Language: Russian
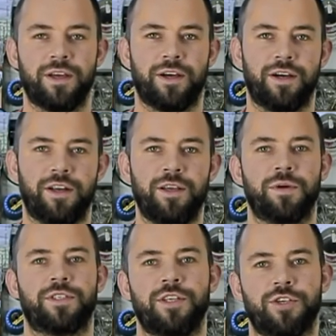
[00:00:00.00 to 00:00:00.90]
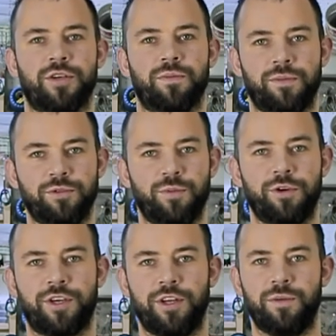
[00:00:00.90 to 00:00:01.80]
а, либо слишком
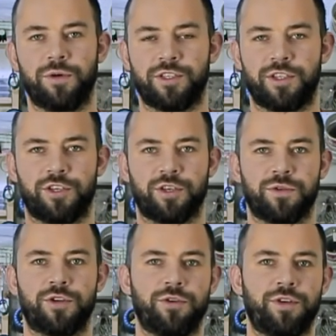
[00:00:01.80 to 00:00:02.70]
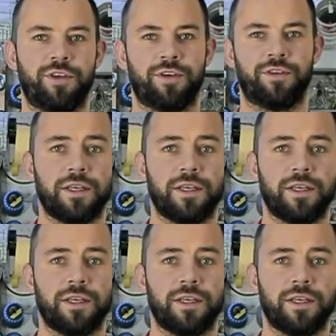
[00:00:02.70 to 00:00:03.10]
глубокие, либо слишком широкие.